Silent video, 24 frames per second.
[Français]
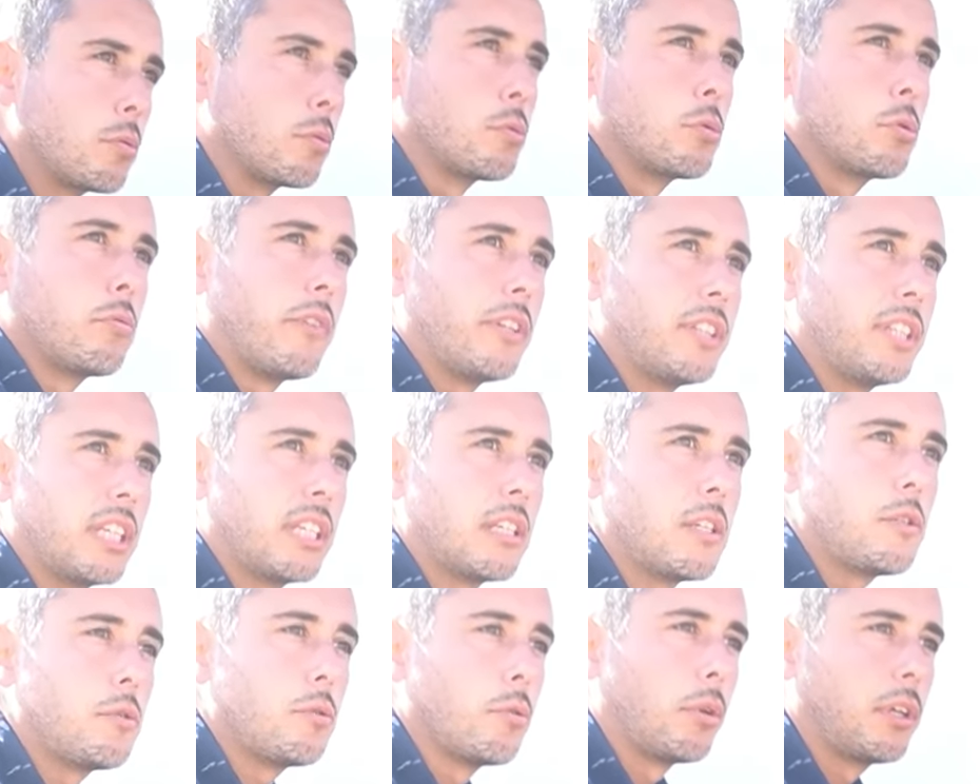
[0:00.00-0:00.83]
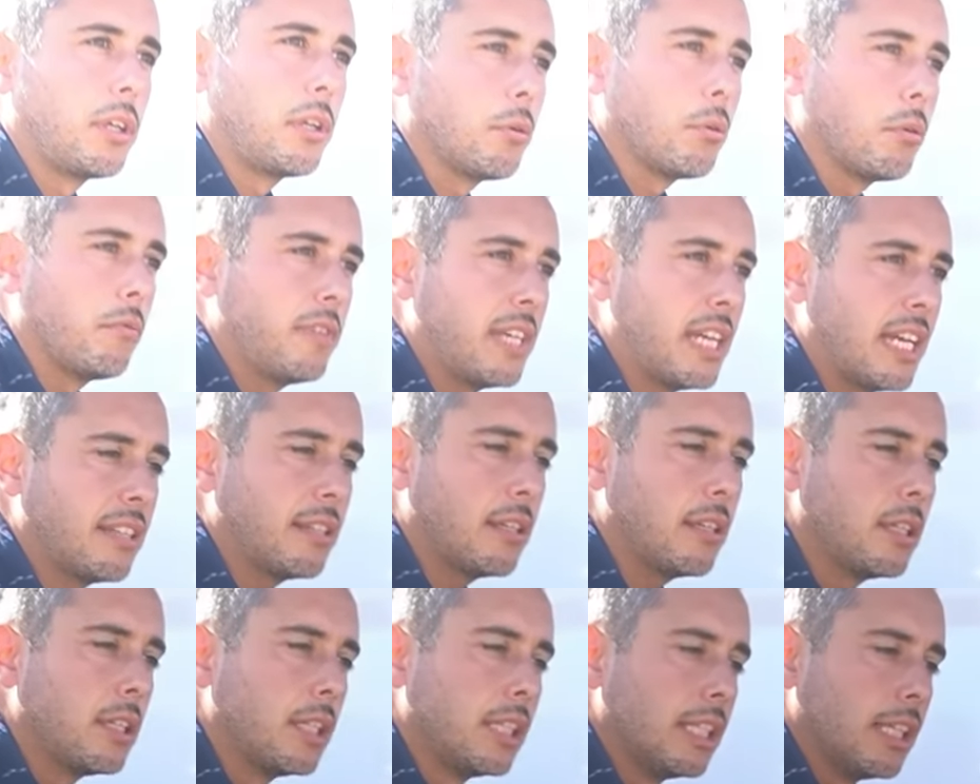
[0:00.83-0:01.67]
sont souvent des questions qui
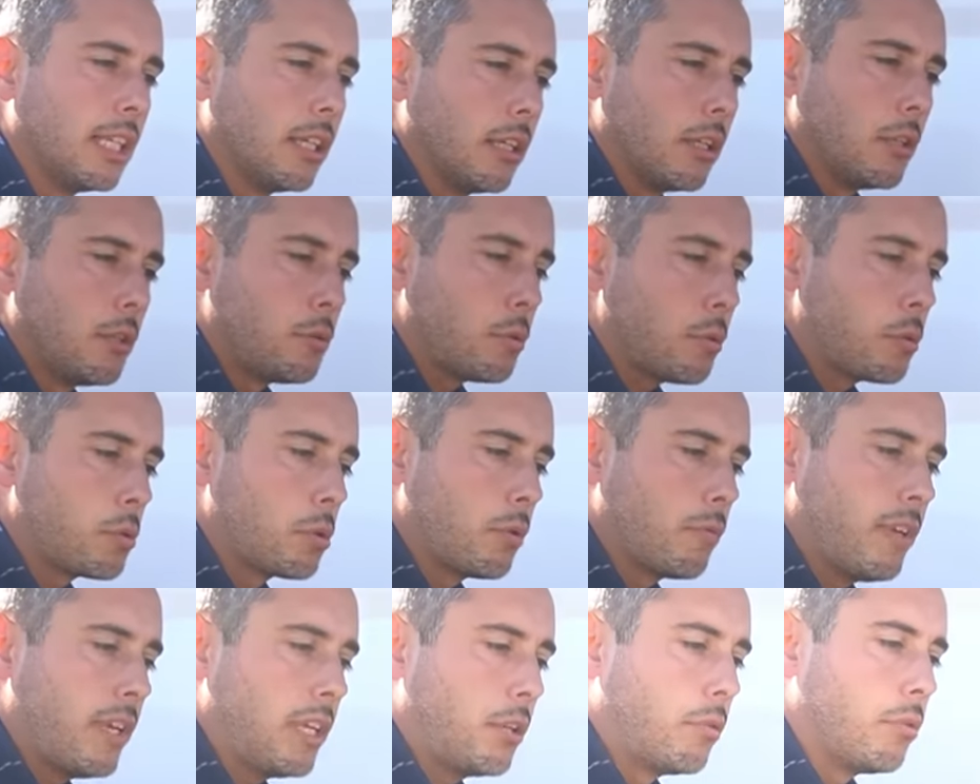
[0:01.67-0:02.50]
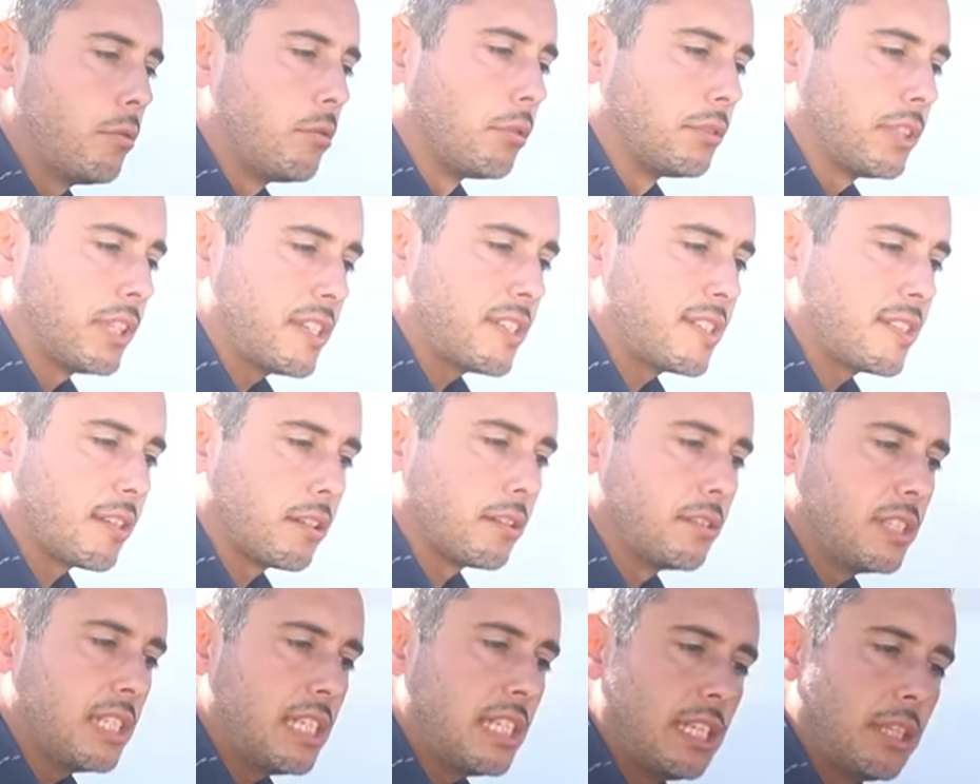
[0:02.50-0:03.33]
reviennent, sur ce véhicule, on a
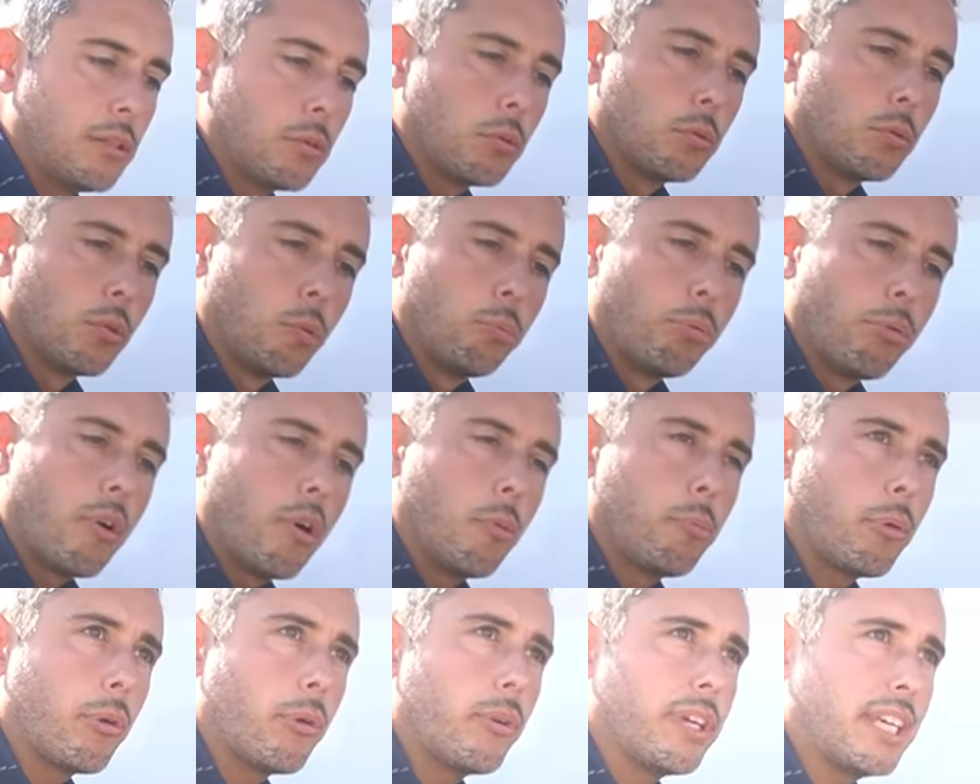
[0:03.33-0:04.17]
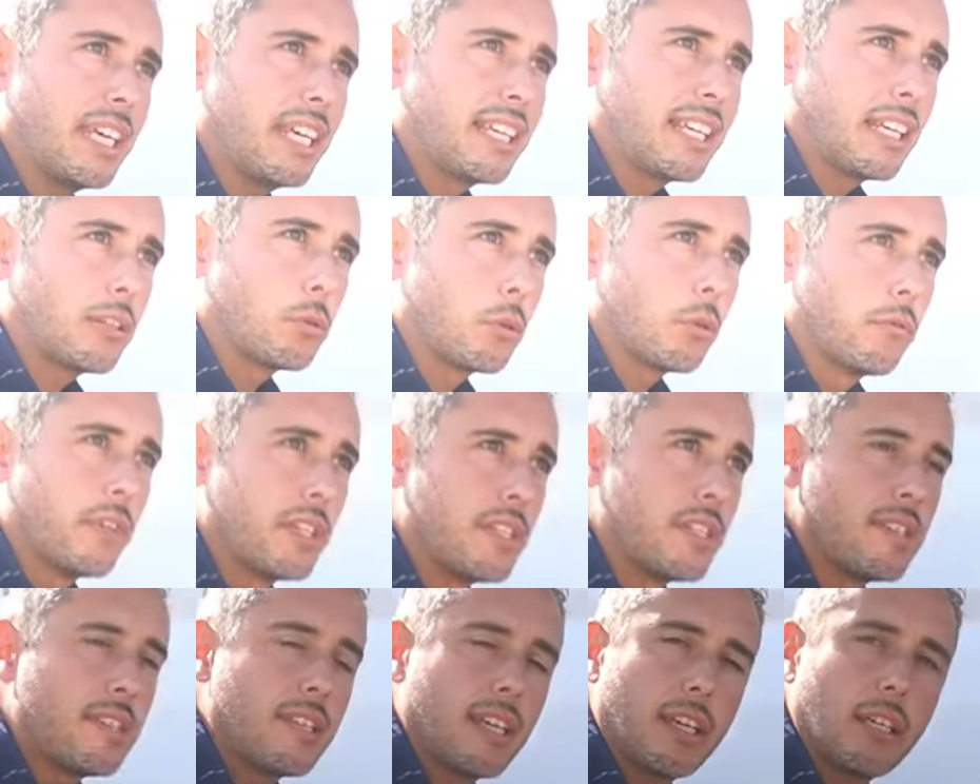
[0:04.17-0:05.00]
110 litres d'eau propre et
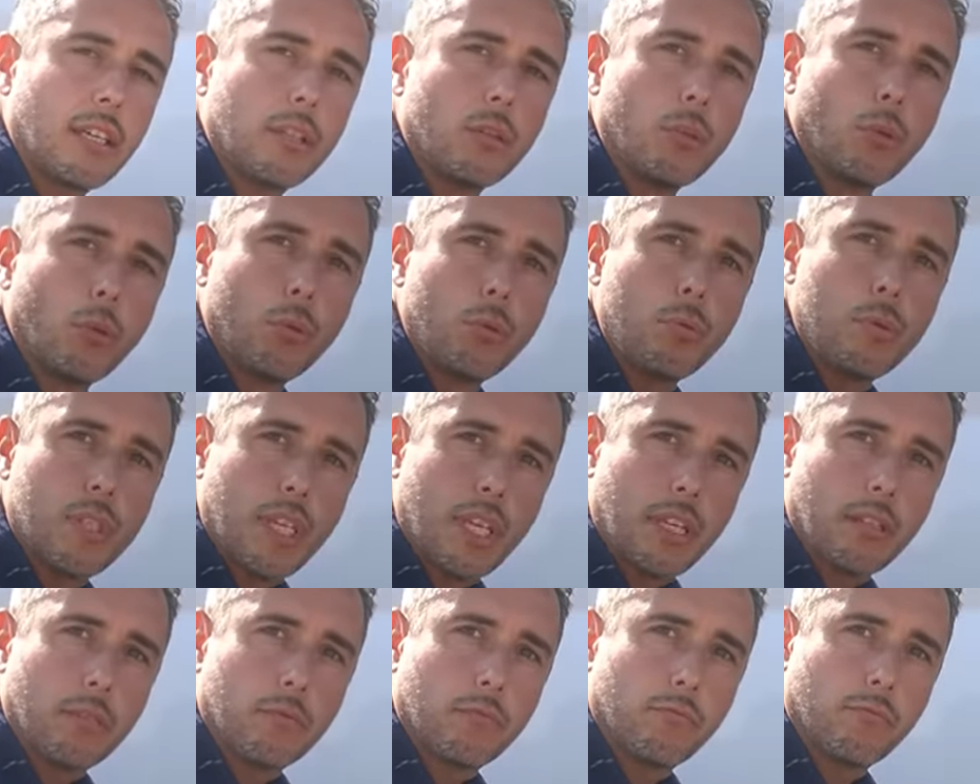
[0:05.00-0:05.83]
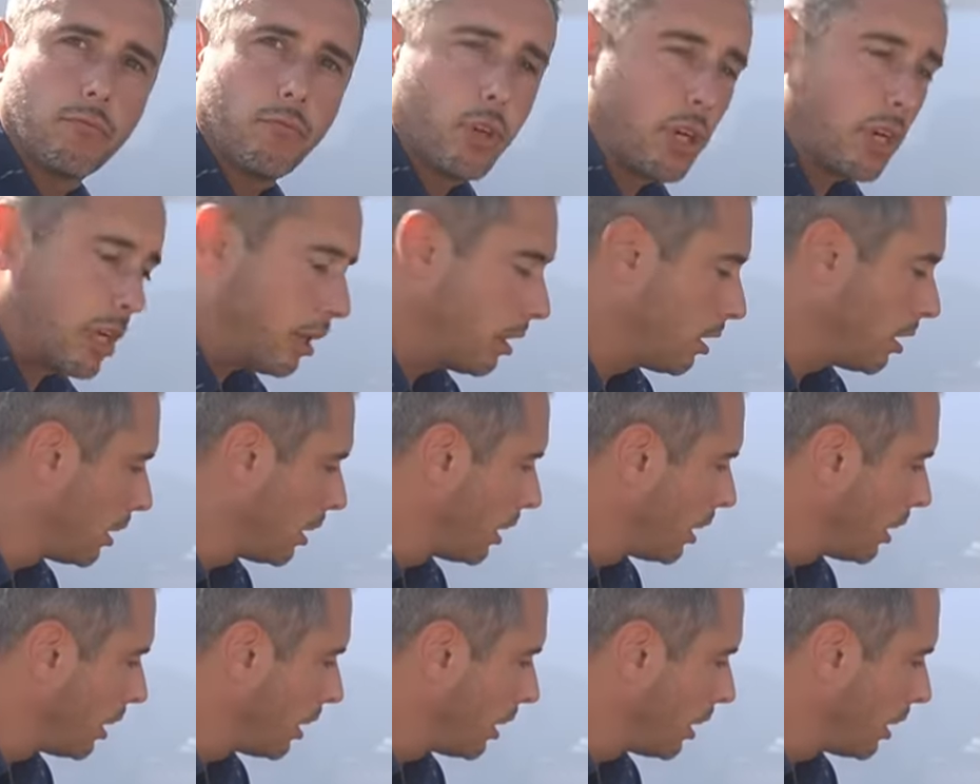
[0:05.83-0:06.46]
85 d'eau usée. Voilà.